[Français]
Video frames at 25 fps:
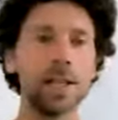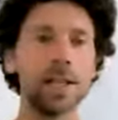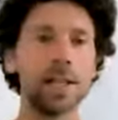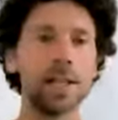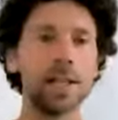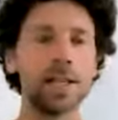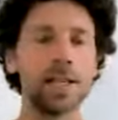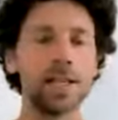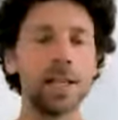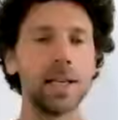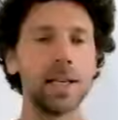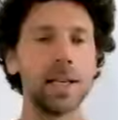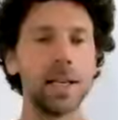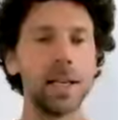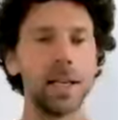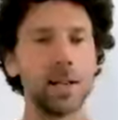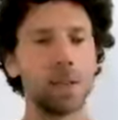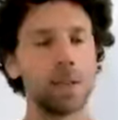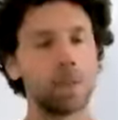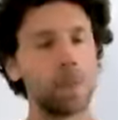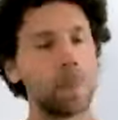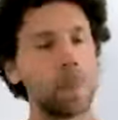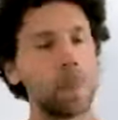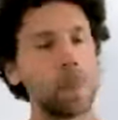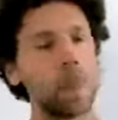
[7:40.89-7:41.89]
c'est
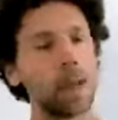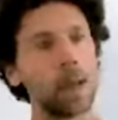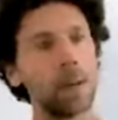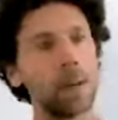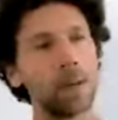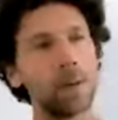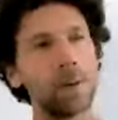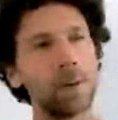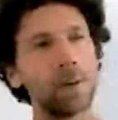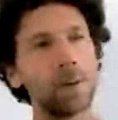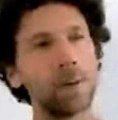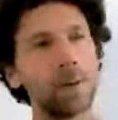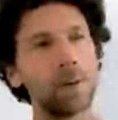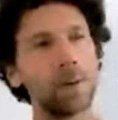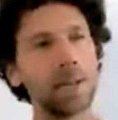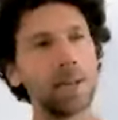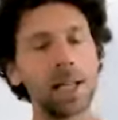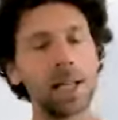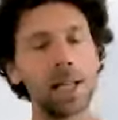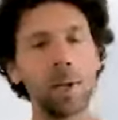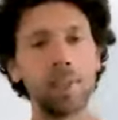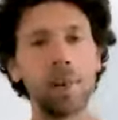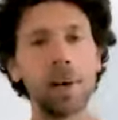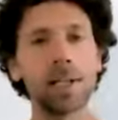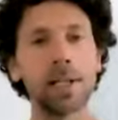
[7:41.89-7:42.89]
euh,
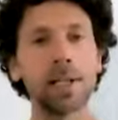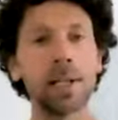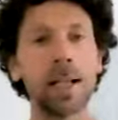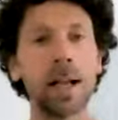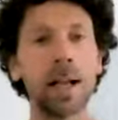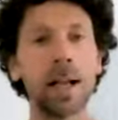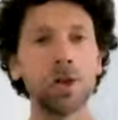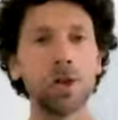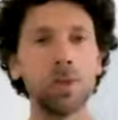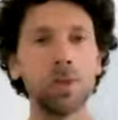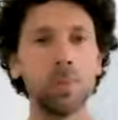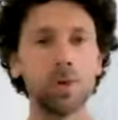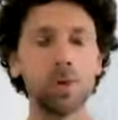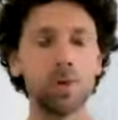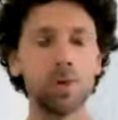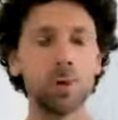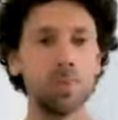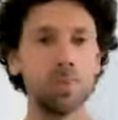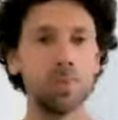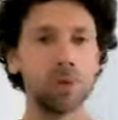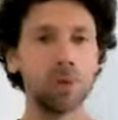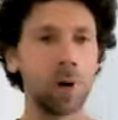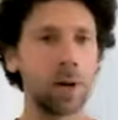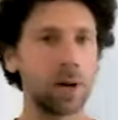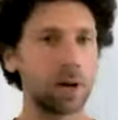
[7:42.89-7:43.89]
ça dépasse largement ce
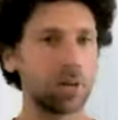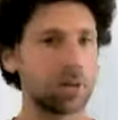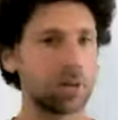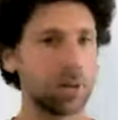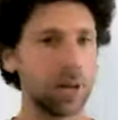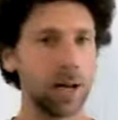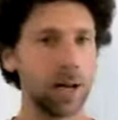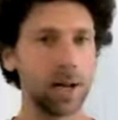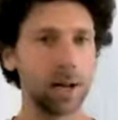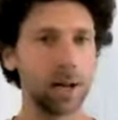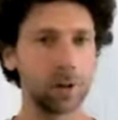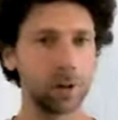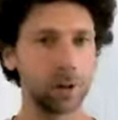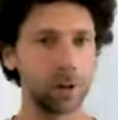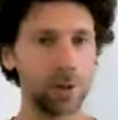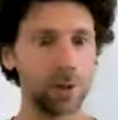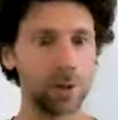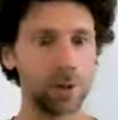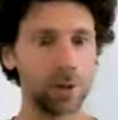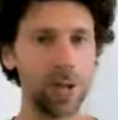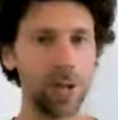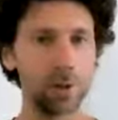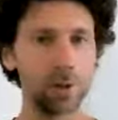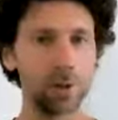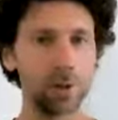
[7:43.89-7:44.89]
qu'on pourra faire en
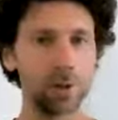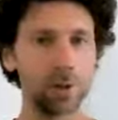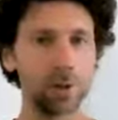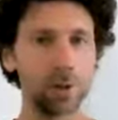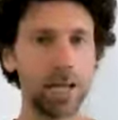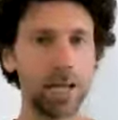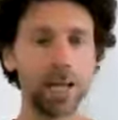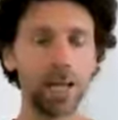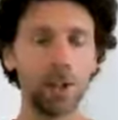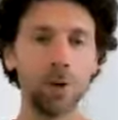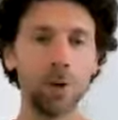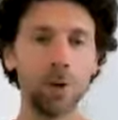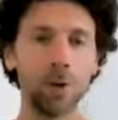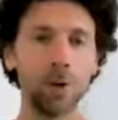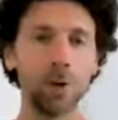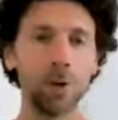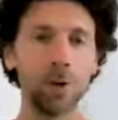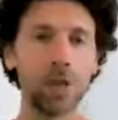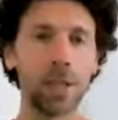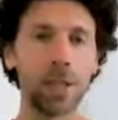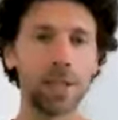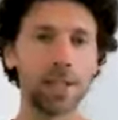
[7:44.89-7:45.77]
termes de technologie